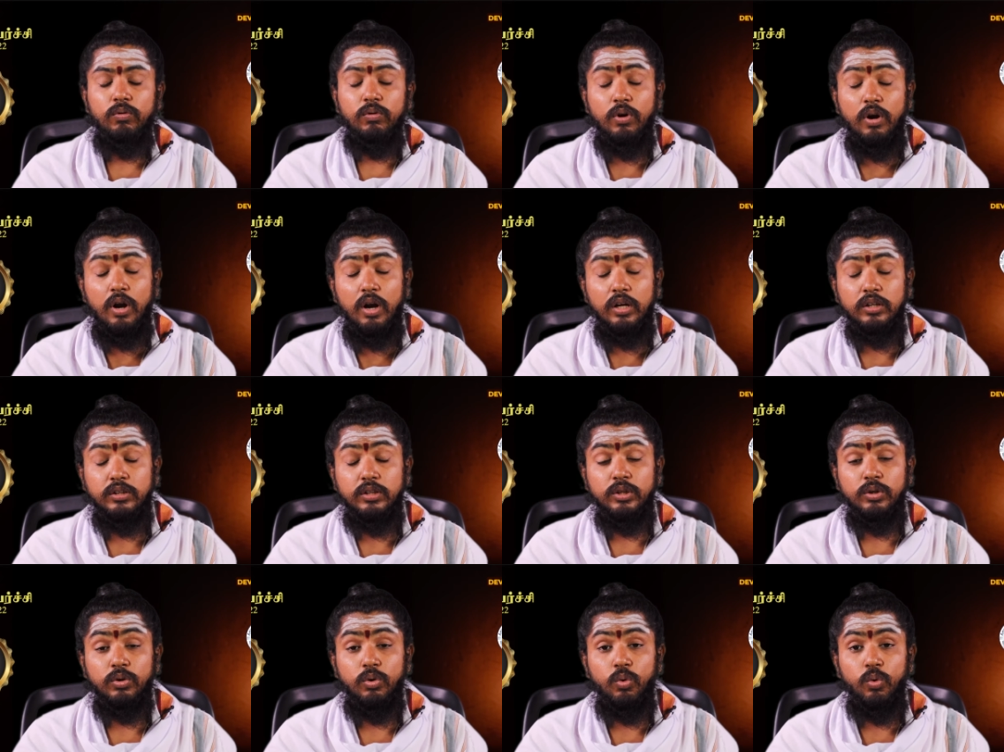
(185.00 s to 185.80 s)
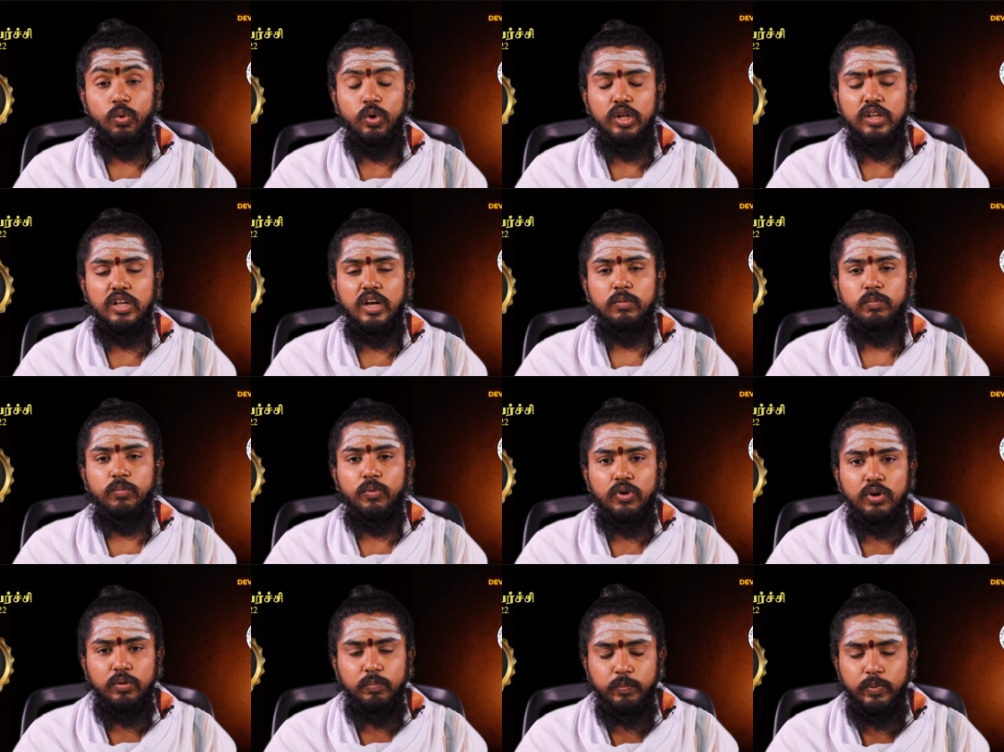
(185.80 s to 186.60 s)
உங்களுக்கு கூடுதல்
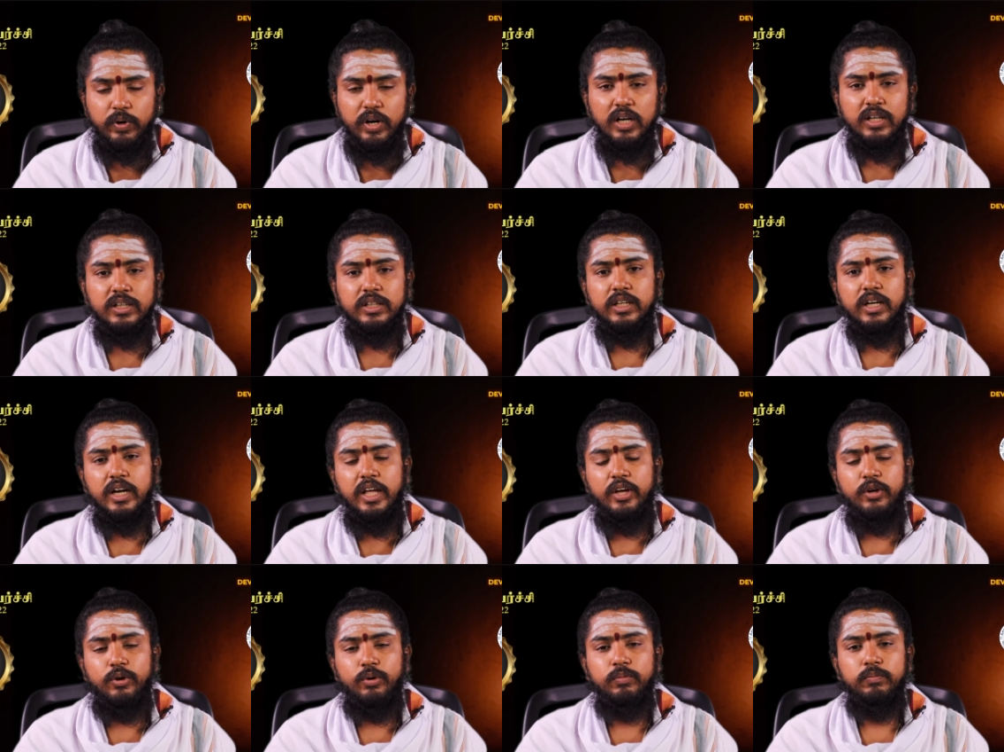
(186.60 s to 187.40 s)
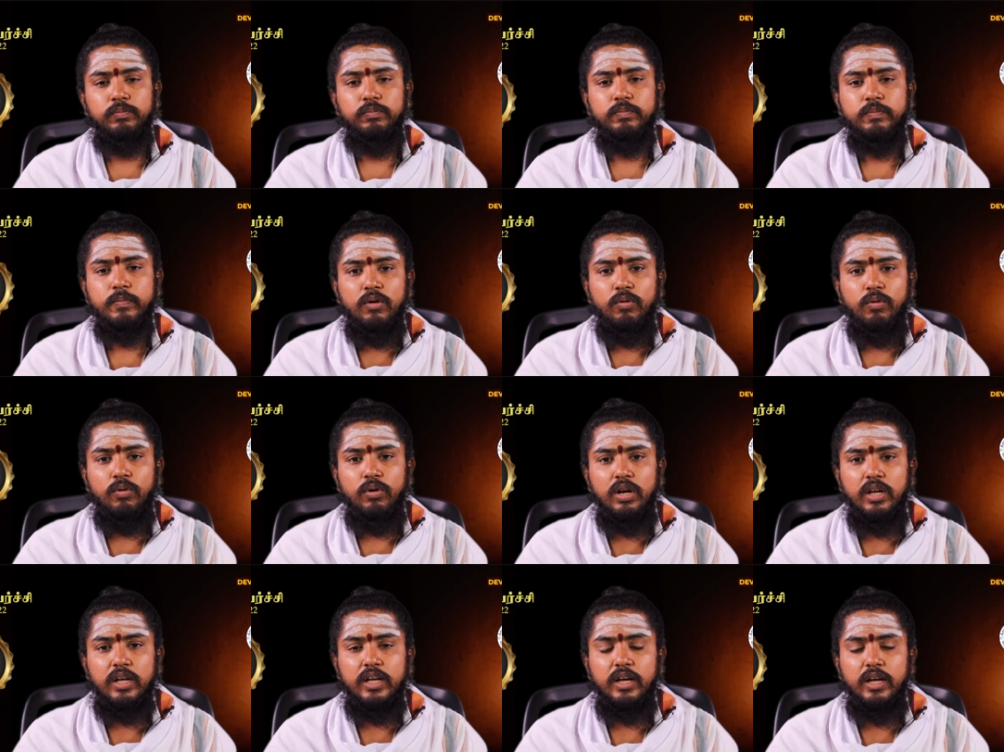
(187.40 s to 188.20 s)
பொறுப்புகள் கிடைக்கும்
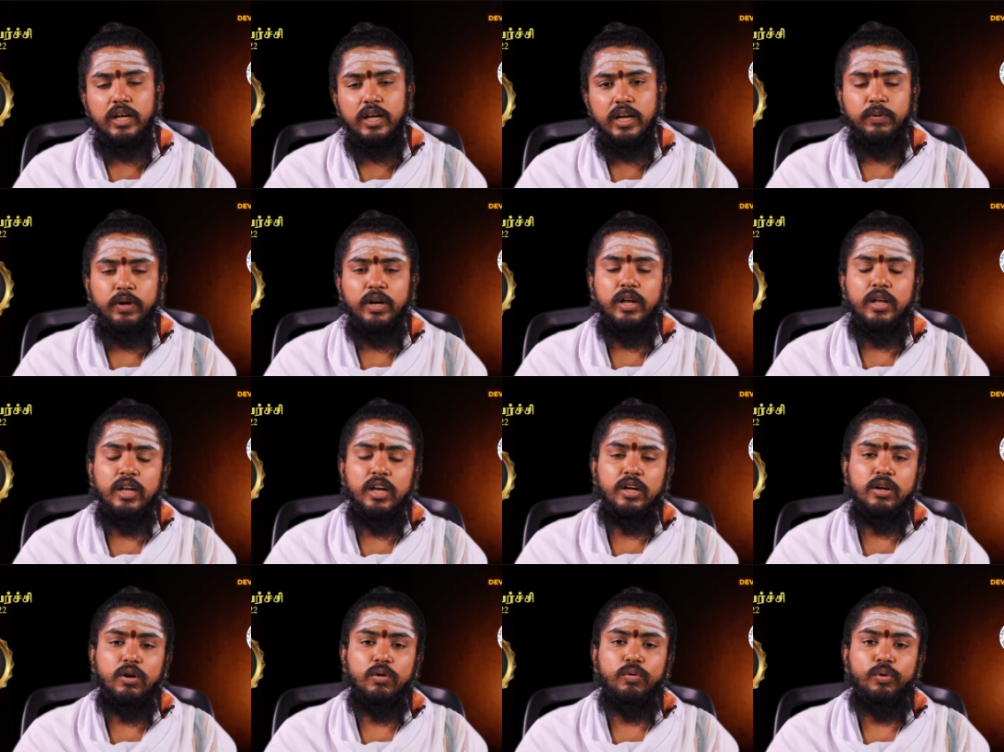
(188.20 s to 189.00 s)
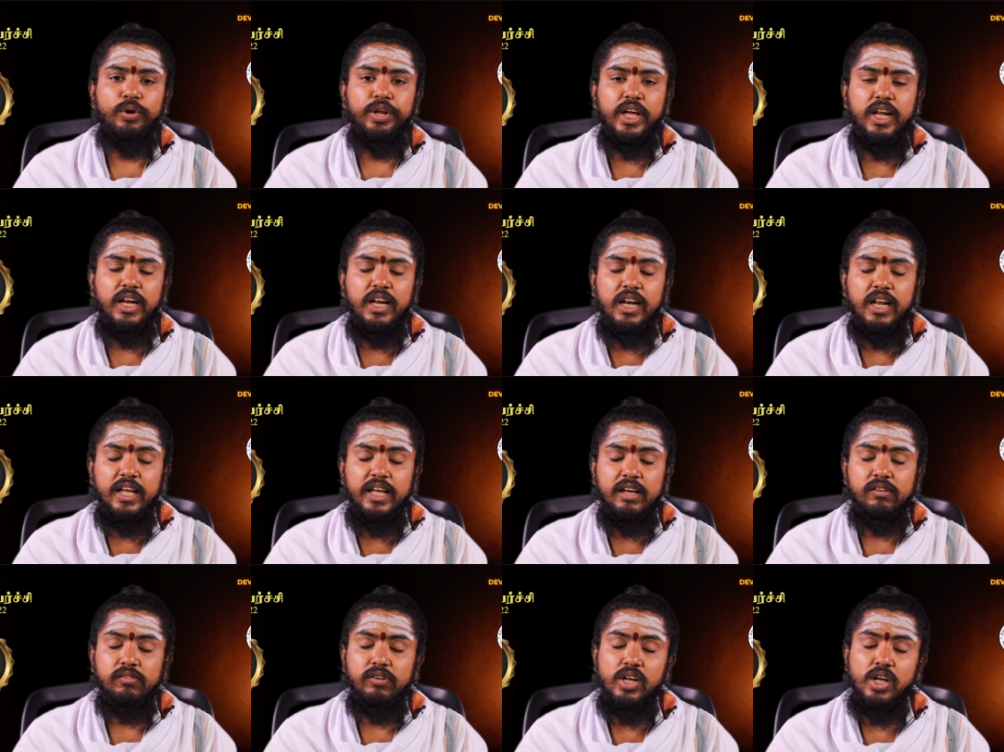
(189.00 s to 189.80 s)
உங்களுக்கு இப்போ இருக்கக்கூடிய
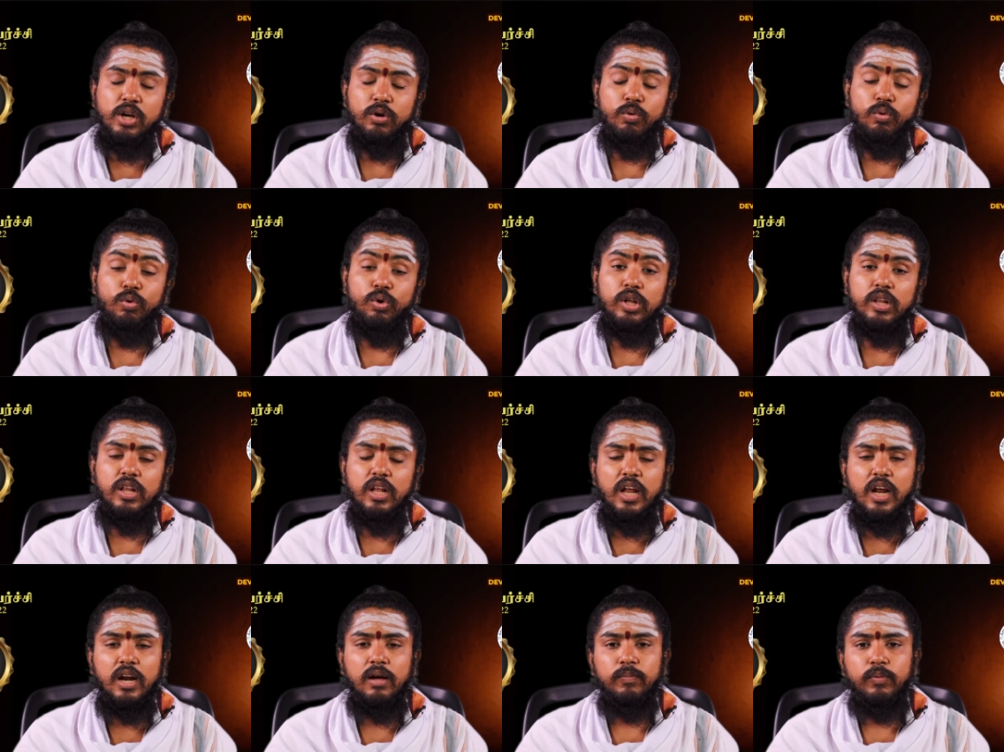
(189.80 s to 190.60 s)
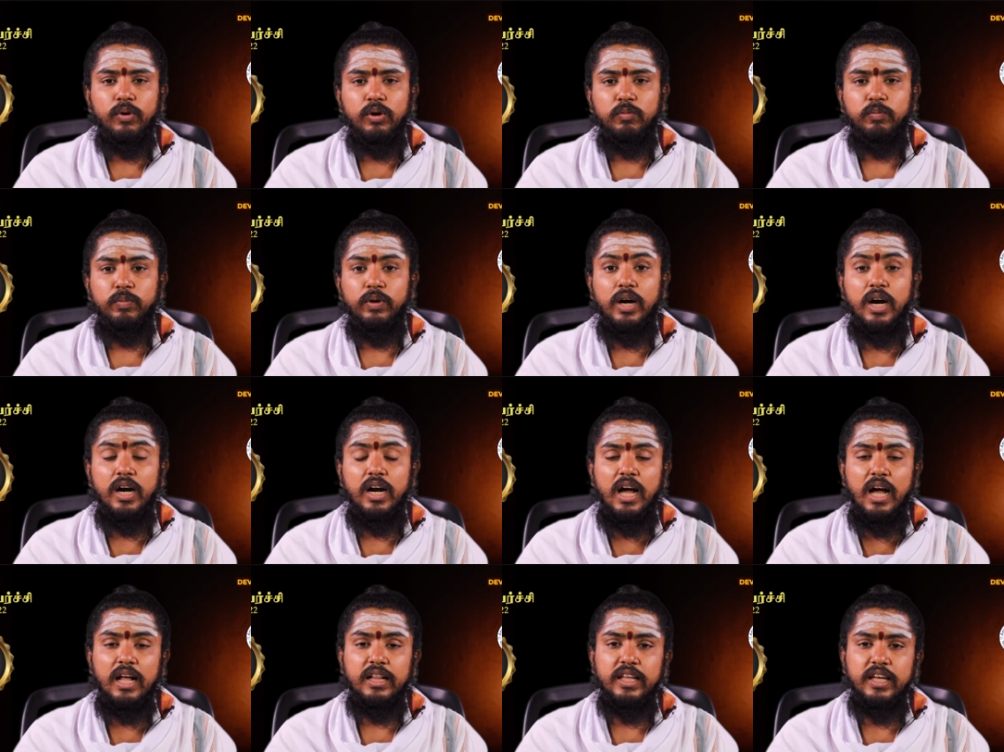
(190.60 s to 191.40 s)
நிலையை விட கூடுதலான
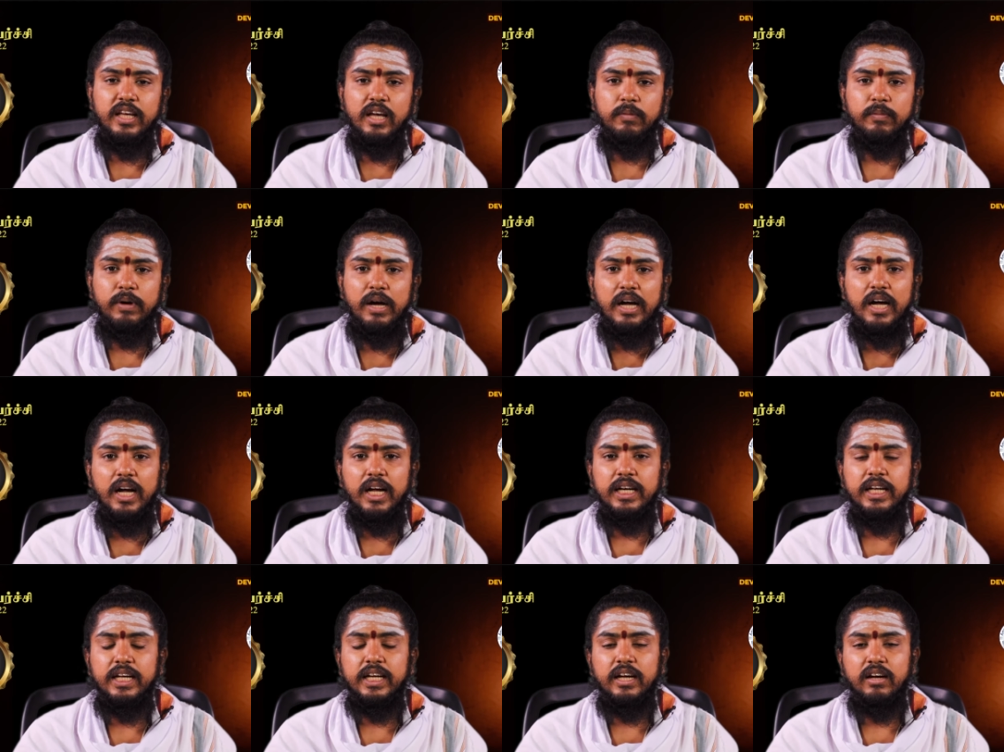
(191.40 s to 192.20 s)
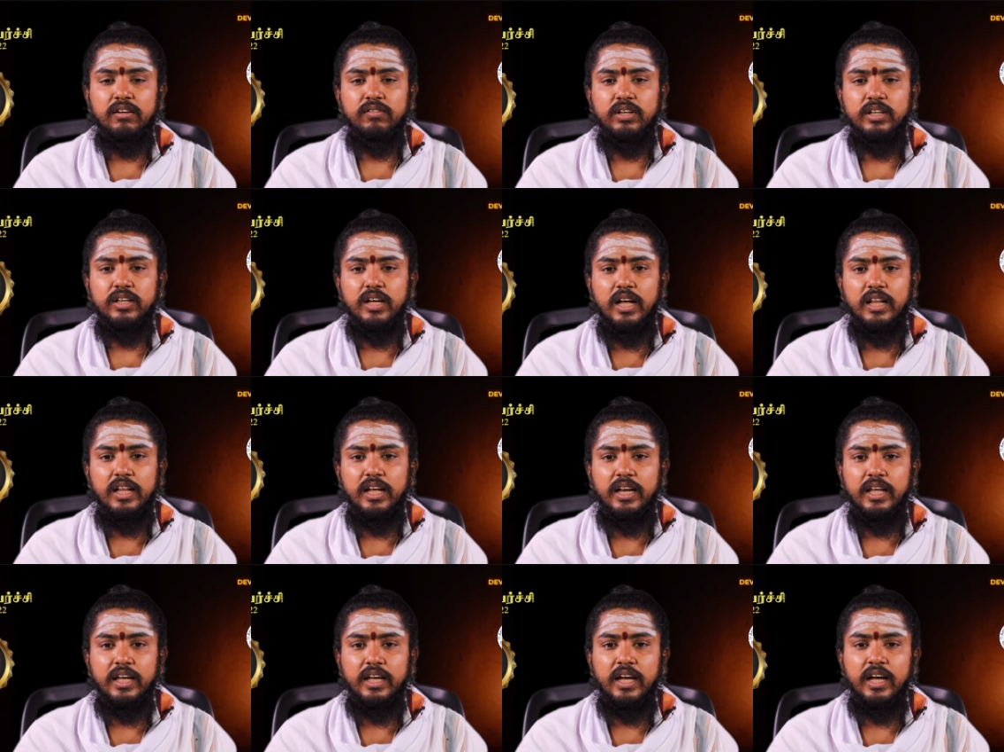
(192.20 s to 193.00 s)
பொறுப்புகள் அதிகமாக நீங்கள் வந்து
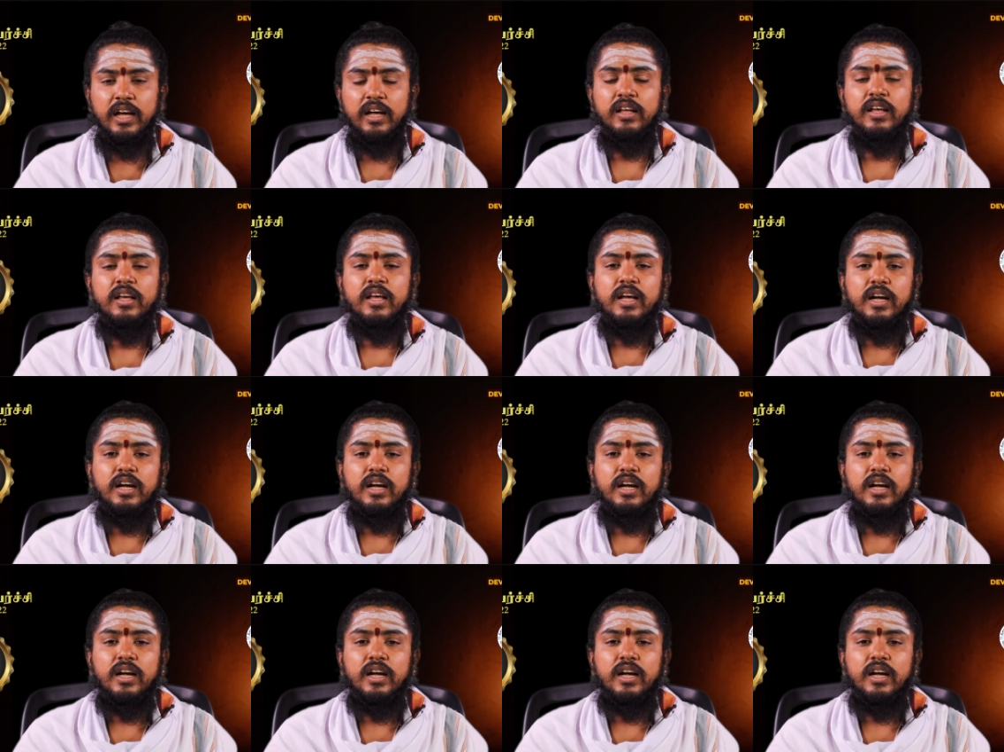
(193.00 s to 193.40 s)
அதை நீங்கள்